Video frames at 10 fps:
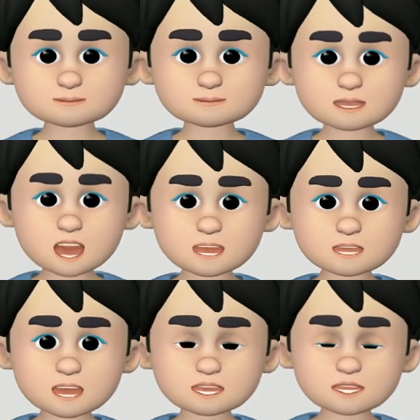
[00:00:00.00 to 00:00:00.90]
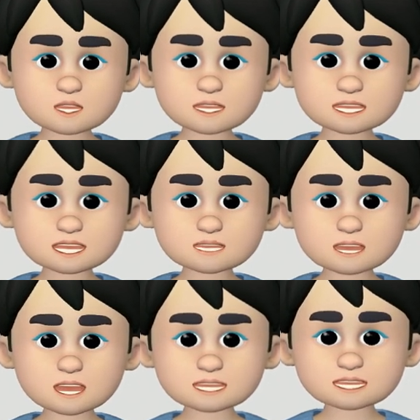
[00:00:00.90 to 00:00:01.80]
At uh, tiniyak
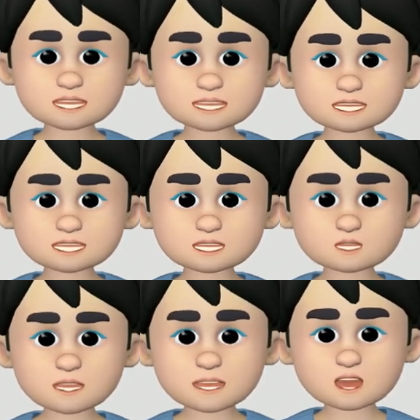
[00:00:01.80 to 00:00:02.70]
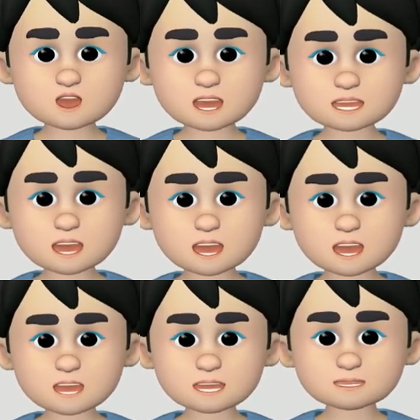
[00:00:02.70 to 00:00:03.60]
naman ng DICT na
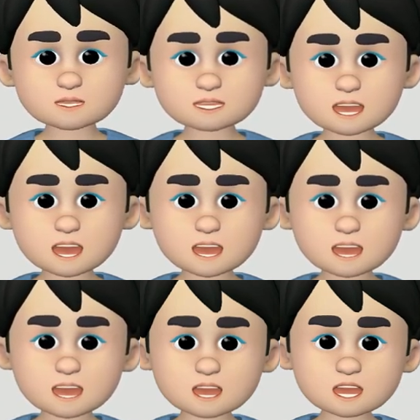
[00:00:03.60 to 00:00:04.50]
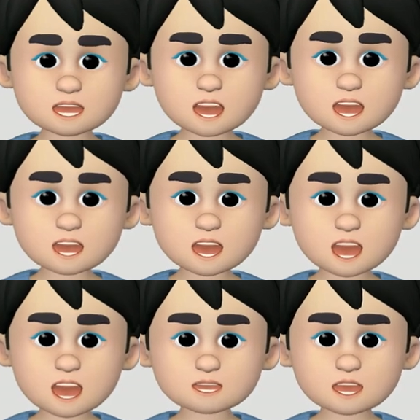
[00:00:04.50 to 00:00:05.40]
walang nakuhang mga
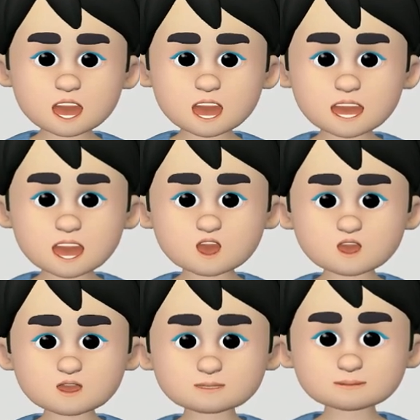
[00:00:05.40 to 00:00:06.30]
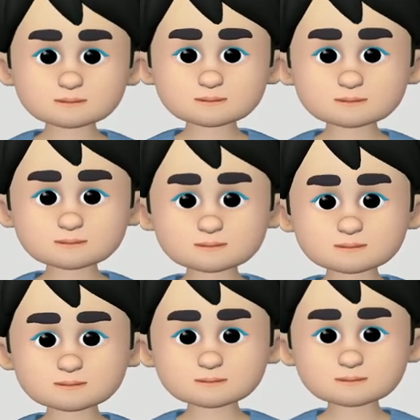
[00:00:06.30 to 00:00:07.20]
mahalagang impormasyon
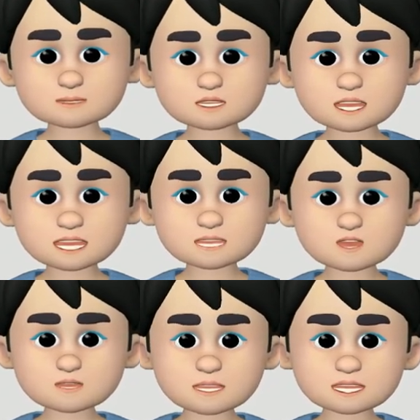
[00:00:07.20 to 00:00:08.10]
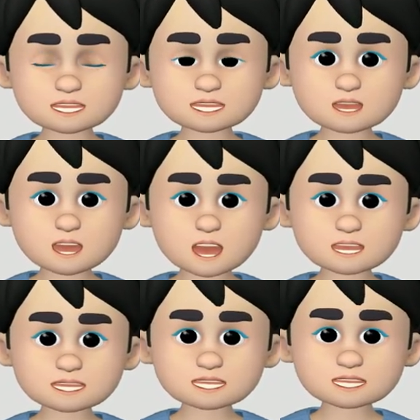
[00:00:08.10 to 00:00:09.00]
mula sa gobyerno
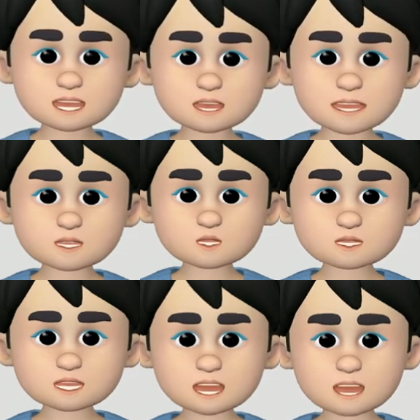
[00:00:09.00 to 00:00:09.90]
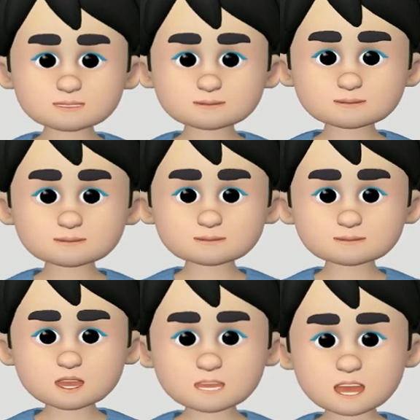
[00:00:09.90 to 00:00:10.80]
dahil napigilan
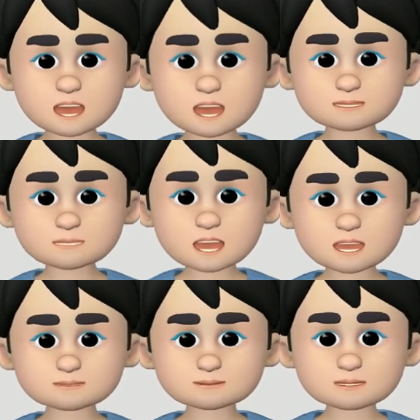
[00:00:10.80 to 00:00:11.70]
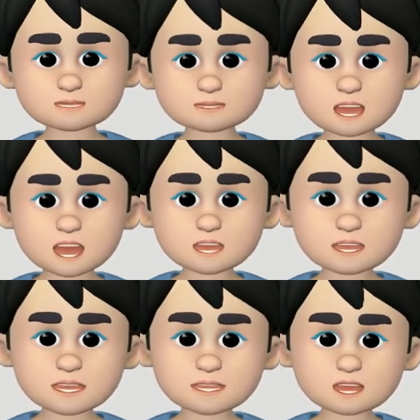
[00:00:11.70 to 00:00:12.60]
ang mga
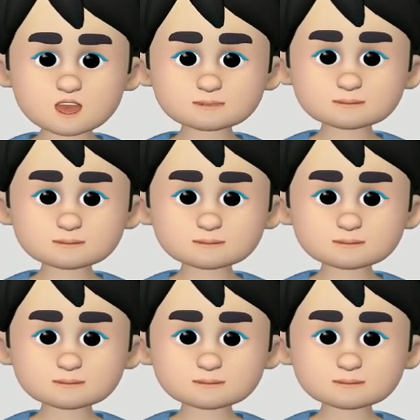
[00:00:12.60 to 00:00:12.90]
pag-atake ito.